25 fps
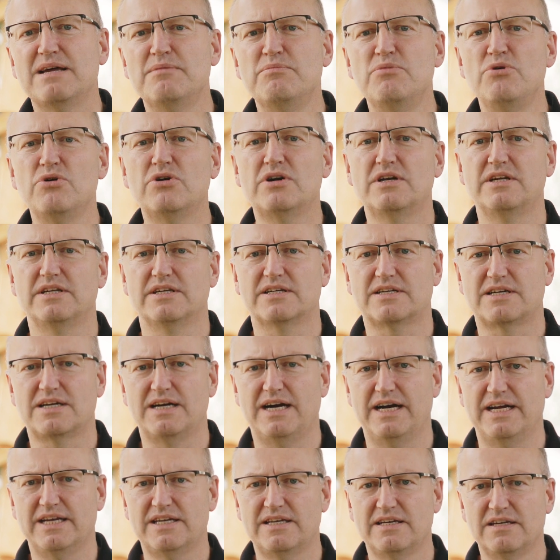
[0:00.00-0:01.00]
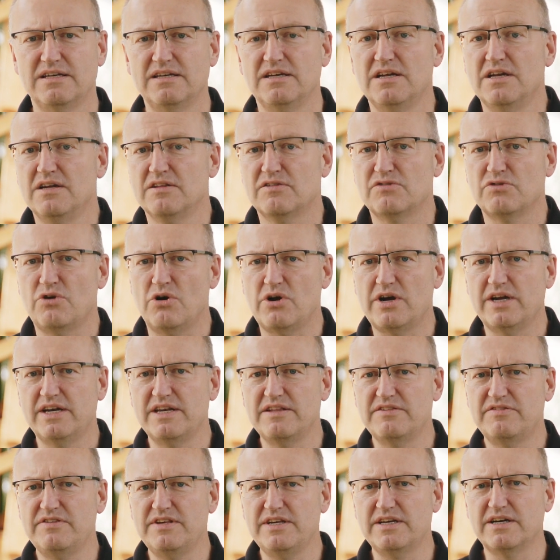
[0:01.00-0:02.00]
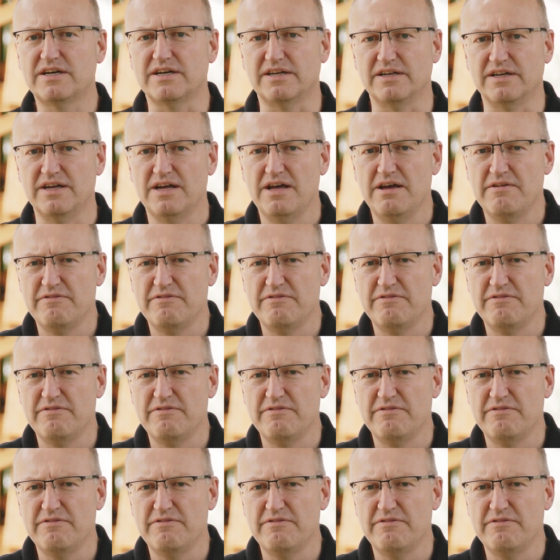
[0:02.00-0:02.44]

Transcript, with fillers: der Möglichkeiten zu organisieren.